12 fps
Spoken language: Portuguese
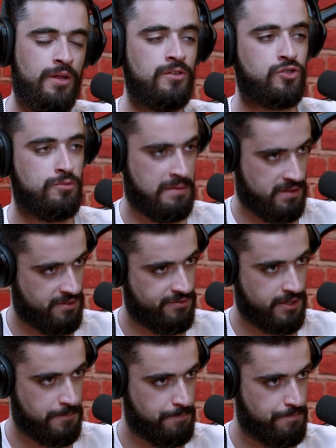de antes tomava
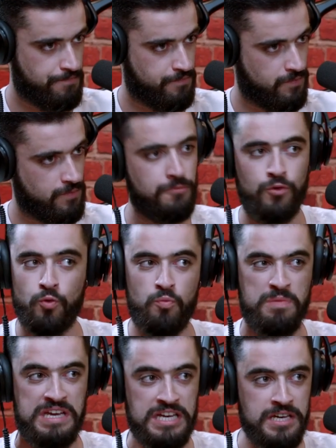café. Sim. No
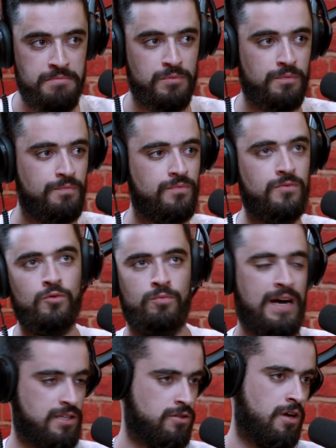mínimo, no
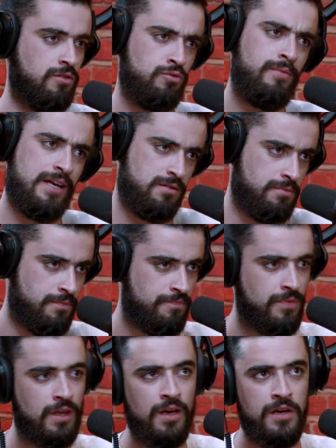ma... não, no máximo.
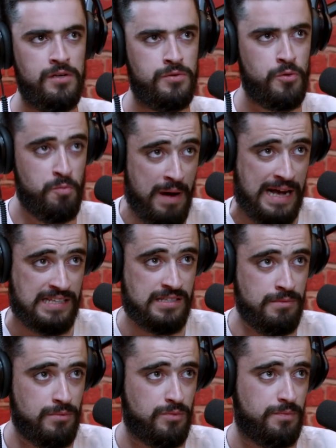No
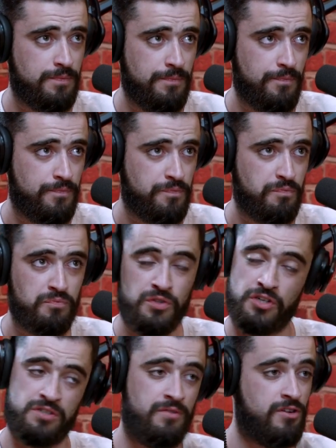máximo,
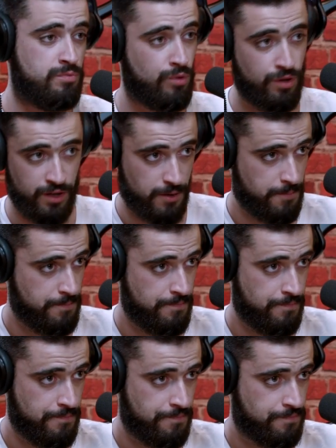três cafés por dia.
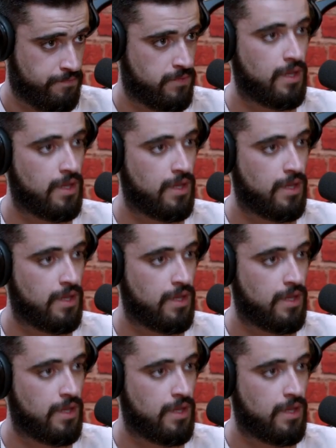Uh.